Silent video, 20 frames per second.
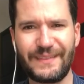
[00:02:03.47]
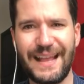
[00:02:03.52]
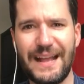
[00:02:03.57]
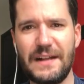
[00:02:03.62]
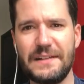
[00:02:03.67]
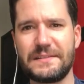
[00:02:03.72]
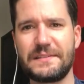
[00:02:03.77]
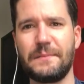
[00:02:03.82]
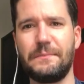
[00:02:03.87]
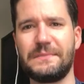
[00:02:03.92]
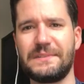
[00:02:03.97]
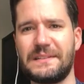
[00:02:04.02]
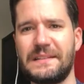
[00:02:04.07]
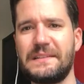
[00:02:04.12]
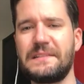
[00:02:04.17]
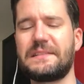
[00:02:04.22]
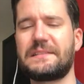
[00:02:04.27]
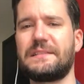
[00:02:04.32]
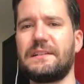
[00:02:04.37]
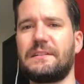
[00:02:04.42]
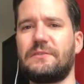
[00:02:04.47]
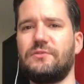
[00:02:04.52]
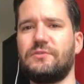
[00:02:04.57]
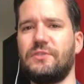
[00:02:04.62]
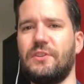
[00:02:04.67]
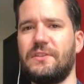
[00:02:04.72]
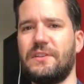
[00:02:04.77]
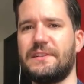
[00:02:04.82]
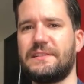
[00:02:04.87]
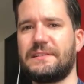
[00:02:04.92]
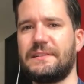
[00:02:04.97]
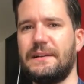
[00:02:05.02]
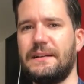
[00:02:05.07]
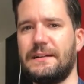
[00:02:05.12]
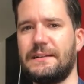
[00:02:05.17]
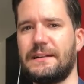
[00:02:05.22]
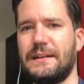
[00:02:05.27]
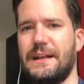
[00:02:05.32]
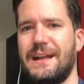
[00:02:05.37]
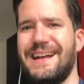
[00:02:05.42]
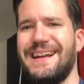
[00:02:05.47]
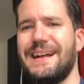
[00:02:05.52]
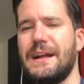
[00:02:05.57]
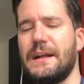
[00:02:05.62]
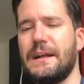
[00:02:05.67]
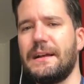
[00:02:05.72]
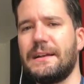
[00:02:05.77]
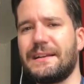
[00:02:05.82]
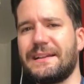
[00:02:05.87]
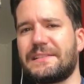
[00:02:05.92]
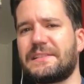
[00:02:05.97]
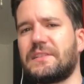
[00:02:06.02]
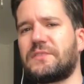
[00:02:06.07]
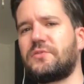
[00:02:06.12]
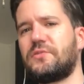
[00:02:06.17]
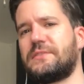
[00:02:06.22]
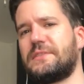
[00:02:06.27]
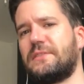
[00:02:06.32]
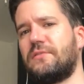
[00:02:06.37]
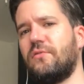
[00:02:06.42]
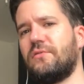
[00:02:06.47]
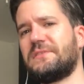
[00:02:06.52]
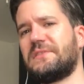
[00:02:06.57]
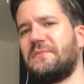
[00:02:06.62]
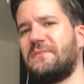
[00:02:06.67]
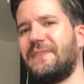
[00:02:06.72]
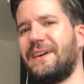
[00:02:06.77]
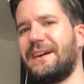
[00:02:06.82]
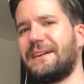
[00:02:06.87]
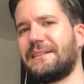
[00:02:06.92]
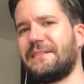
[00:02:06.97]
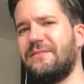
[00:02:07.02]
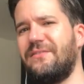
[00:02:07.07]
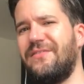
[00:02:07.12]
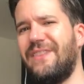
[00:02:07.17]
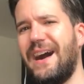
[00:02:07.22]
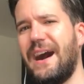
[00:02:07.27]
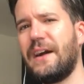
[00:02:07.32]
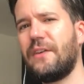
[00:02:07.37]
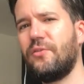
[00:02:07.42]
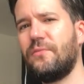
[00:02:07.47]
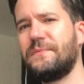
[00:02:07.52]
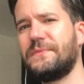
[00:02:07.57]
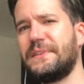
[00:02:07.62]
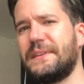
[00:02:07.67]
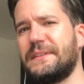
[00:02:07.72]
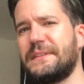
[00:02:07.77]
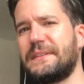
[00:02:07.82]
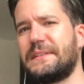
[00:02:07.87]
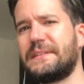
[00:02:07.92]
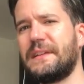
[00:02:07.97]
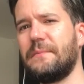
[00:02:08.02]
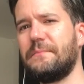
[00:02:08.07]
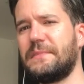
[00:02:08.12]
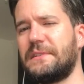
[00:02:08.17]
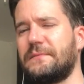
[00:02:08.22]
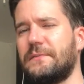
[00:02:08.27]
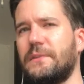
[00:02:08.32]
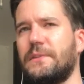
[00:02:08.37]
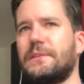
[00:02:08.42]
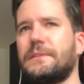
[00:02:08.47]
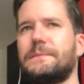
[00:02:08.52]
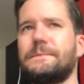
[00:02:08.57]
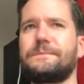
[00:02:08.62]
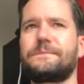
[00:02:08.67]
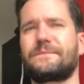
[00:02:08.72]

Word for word: als am Dienstag und Donnerstag. Jetzt natürlich die große Frage, warum denn nicht am Mittwoch?